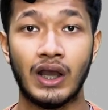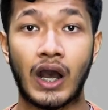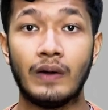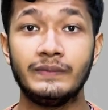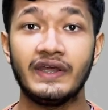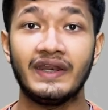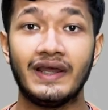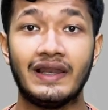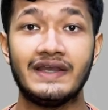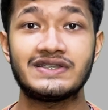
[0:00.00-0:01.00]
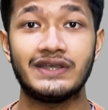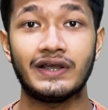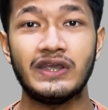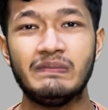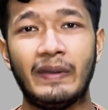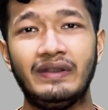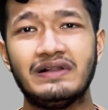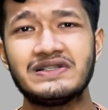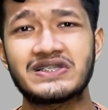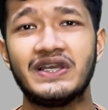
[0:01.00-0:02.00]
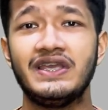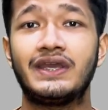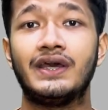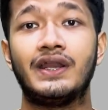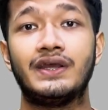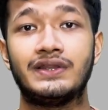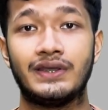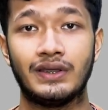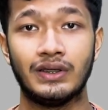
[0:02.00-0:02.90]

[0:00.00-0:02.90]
हमने रियलाइज किया कि मेंडल सही कह रहे थे